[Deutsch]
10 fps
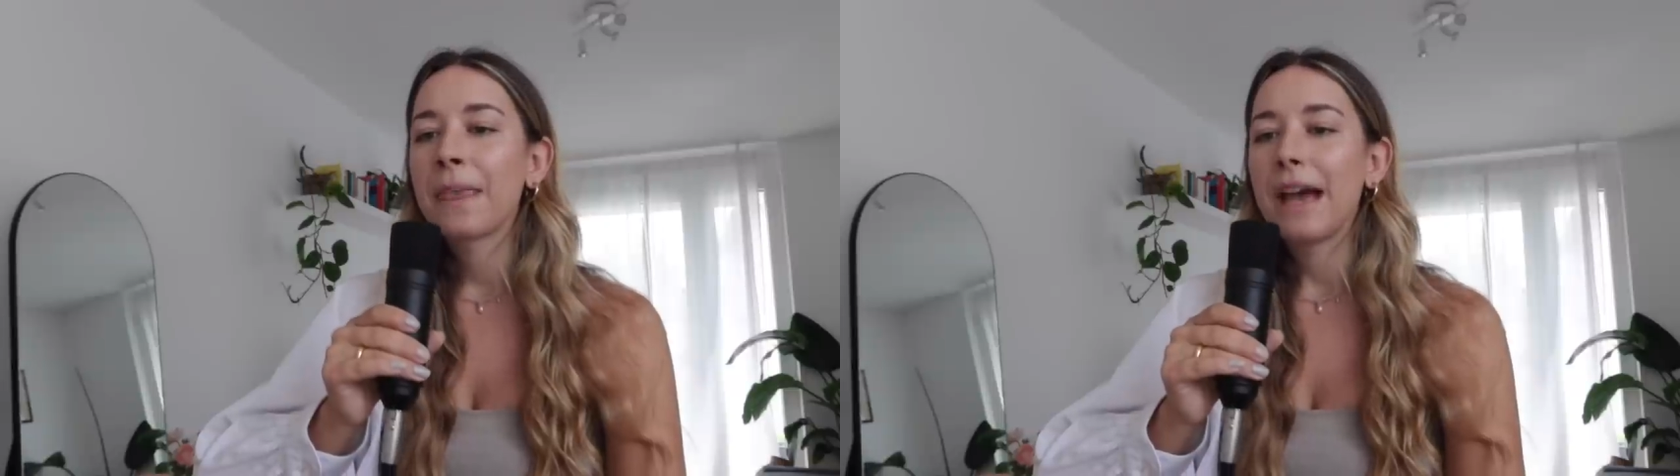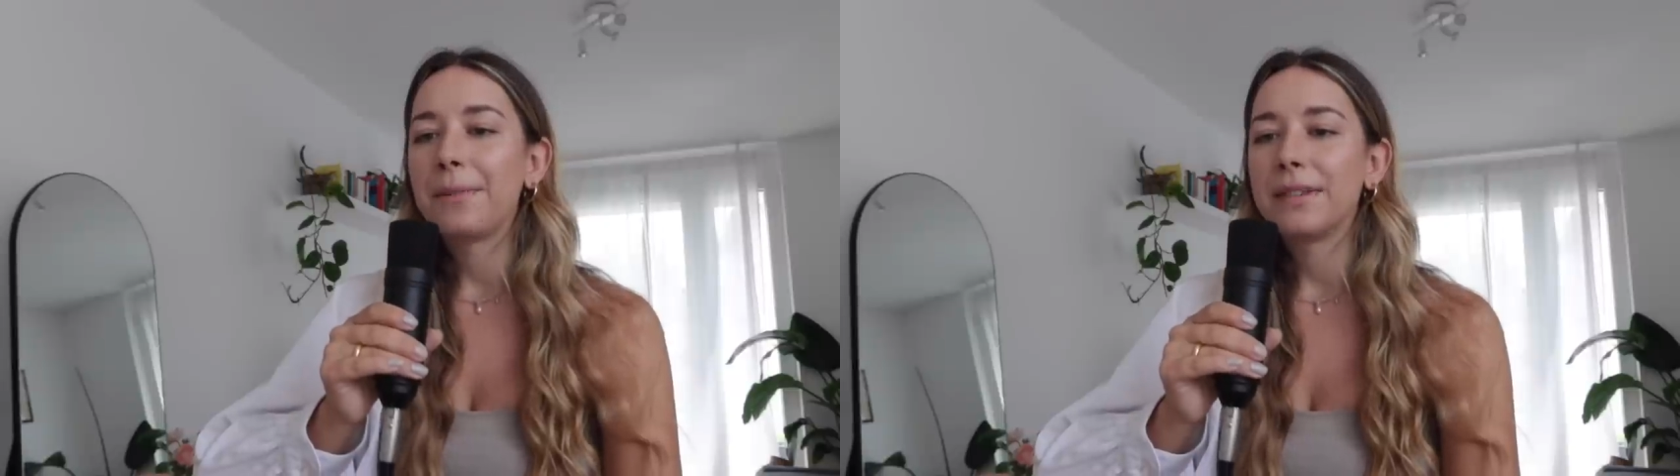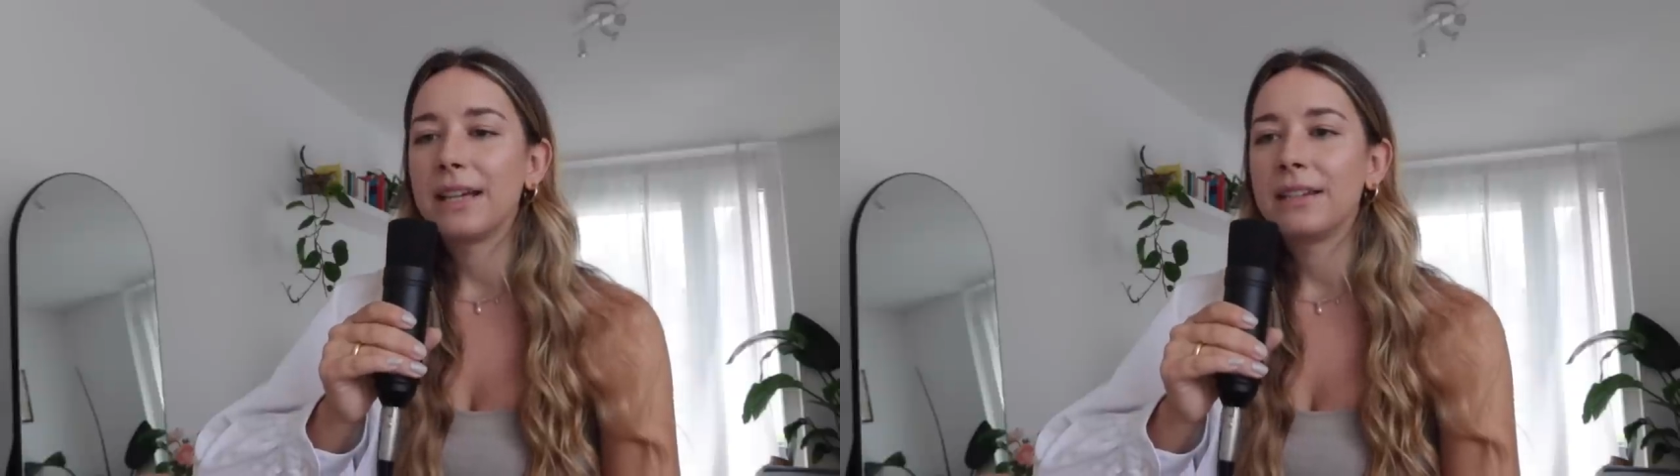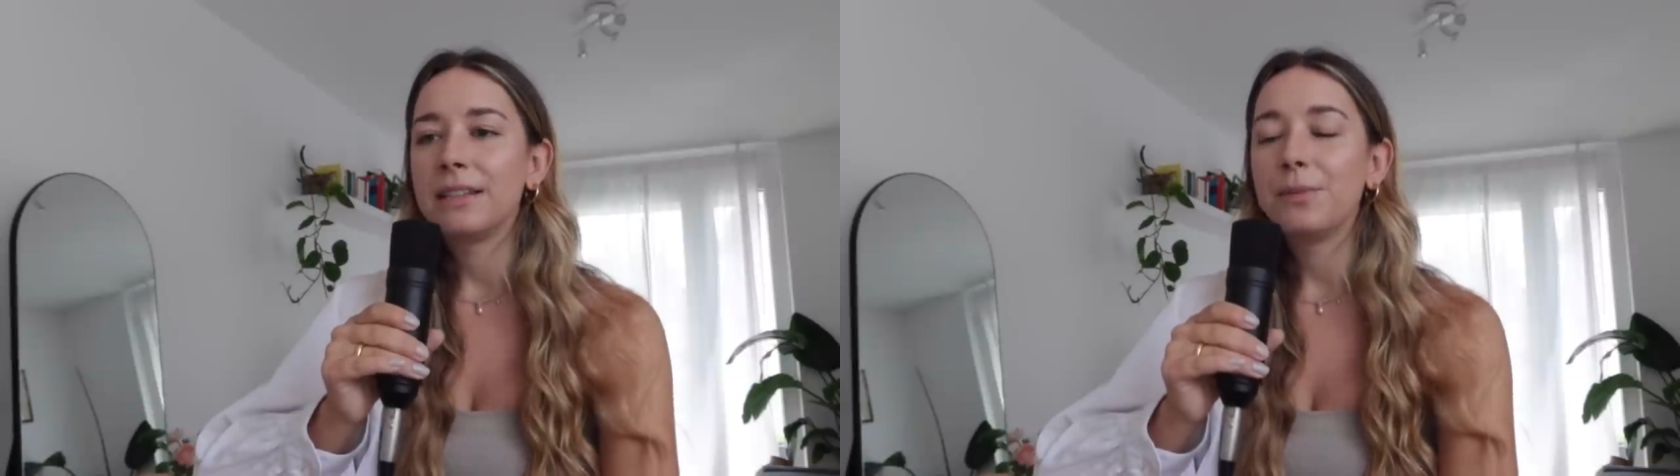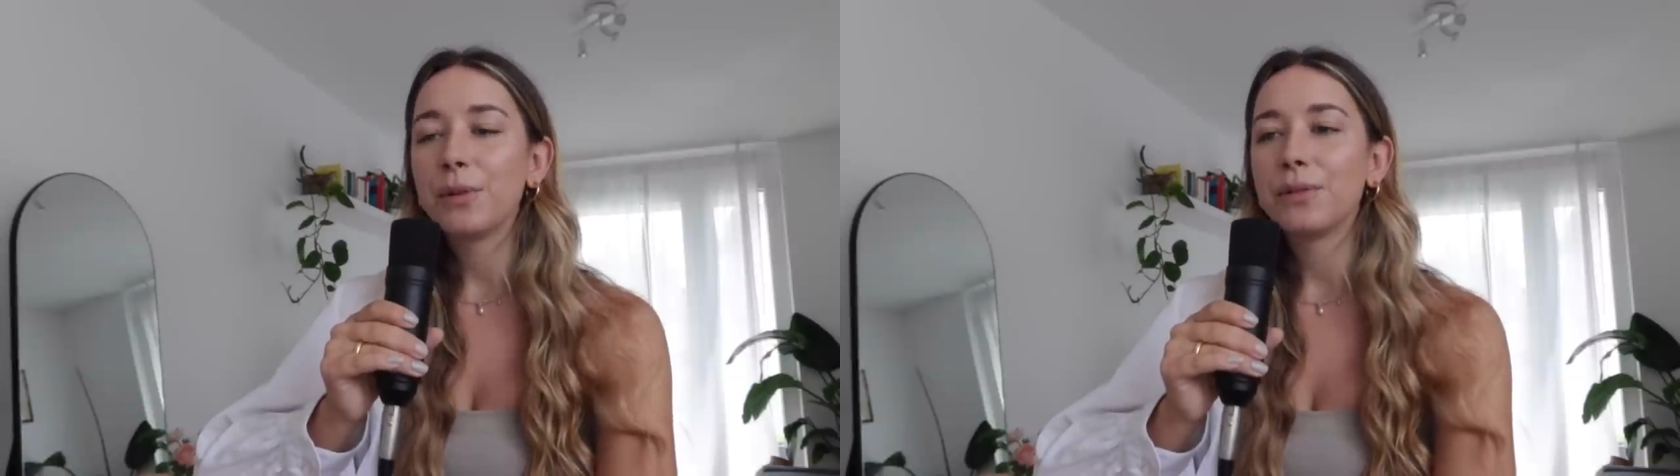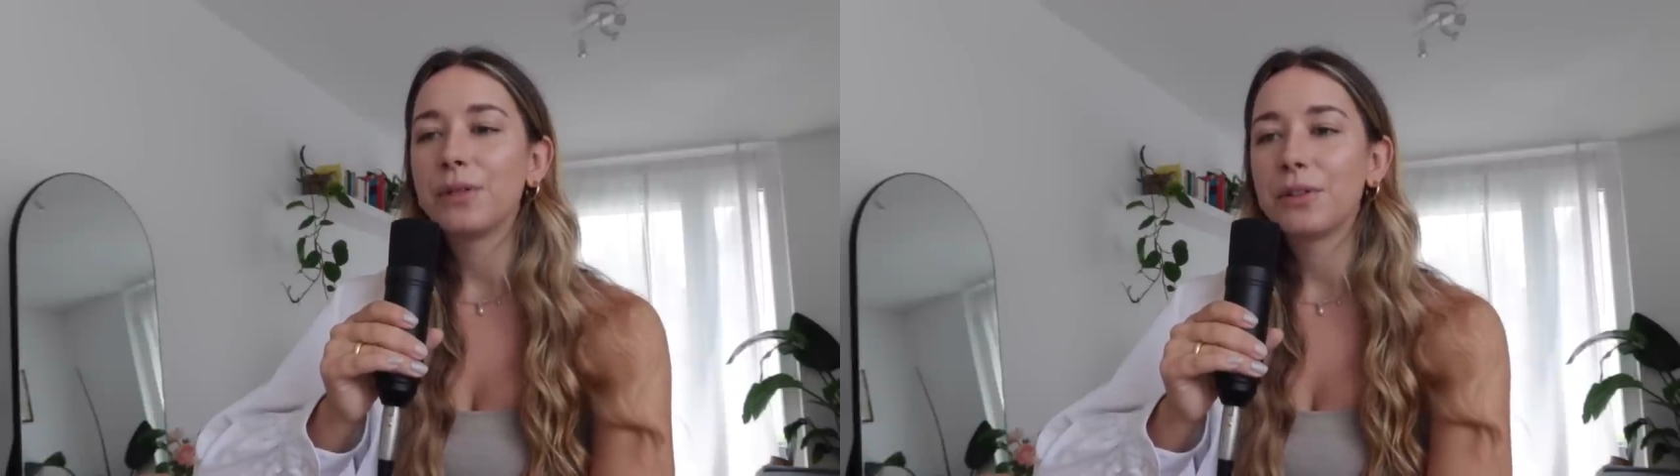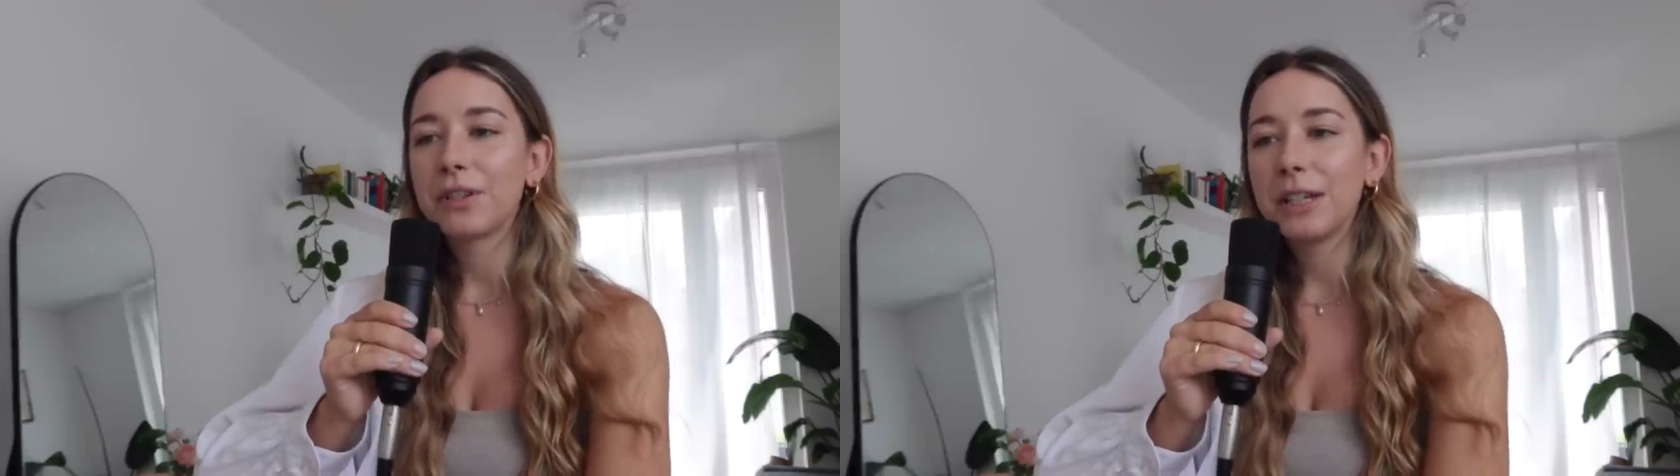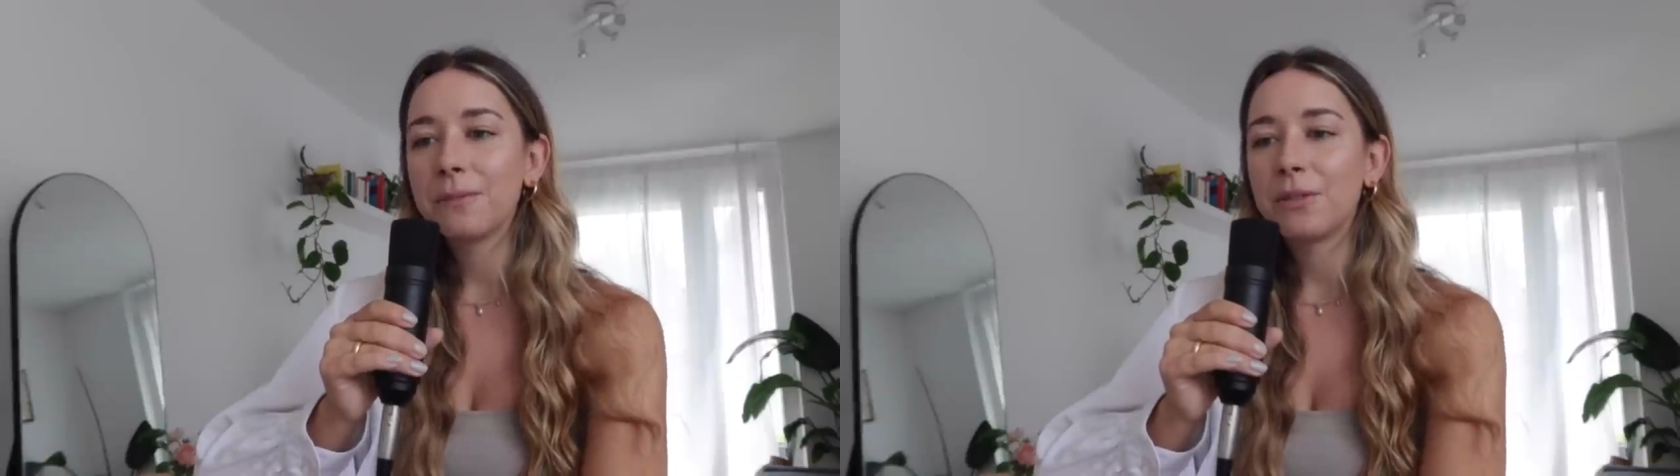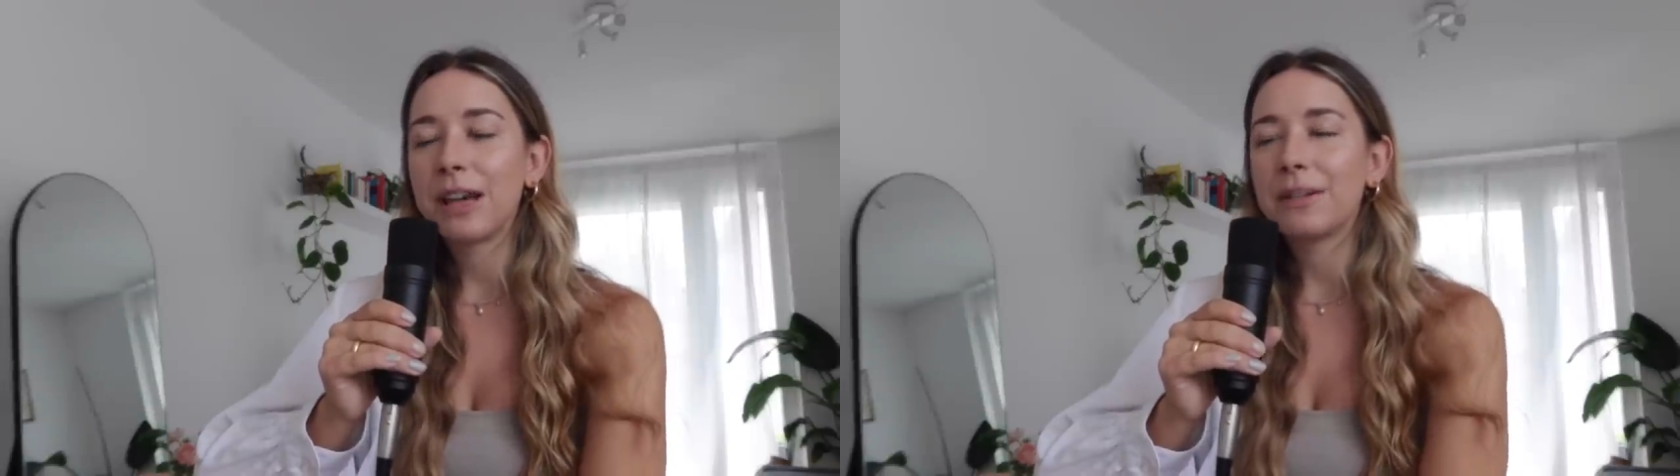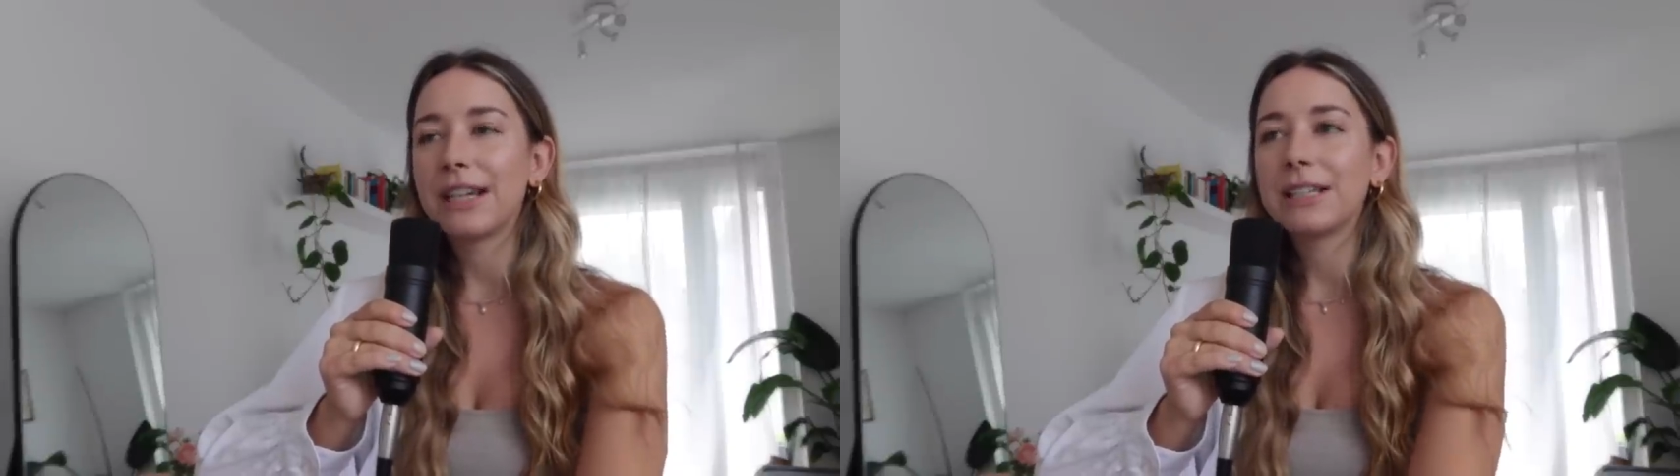Habe dann die Prüfung geschrieben und
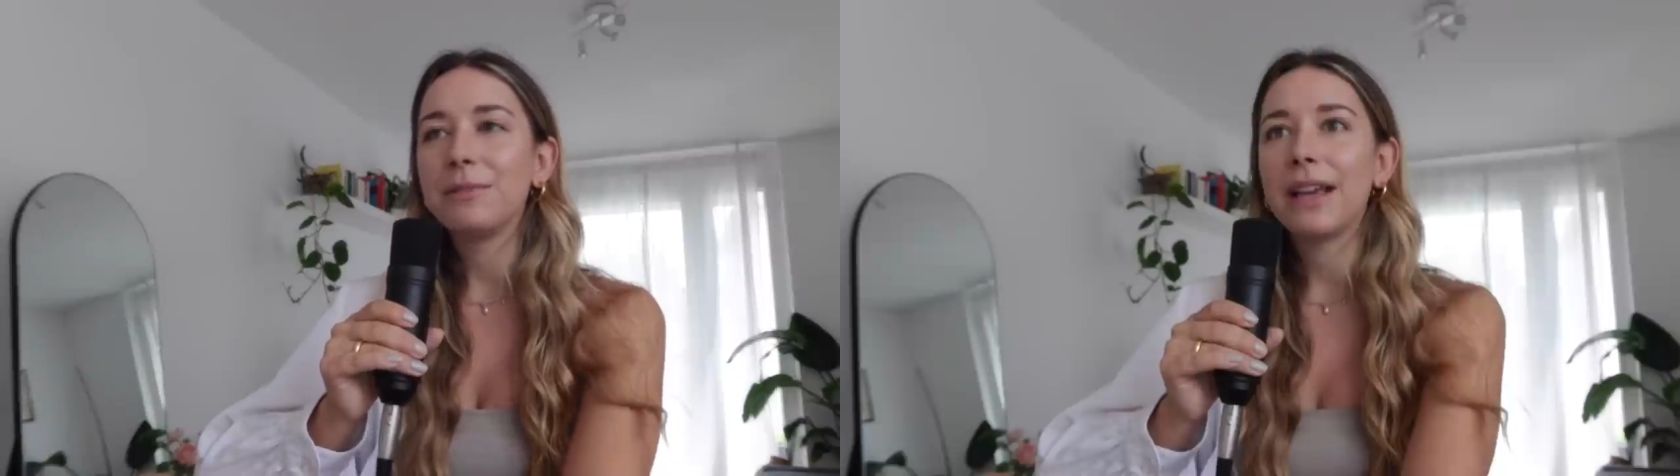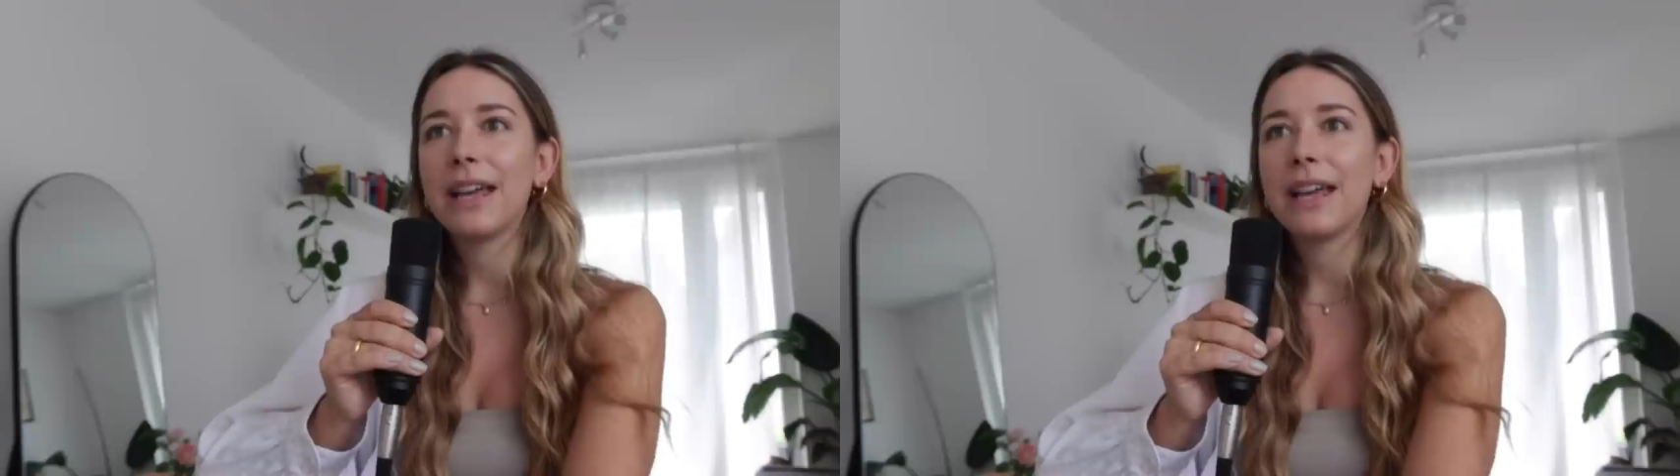dachte mir,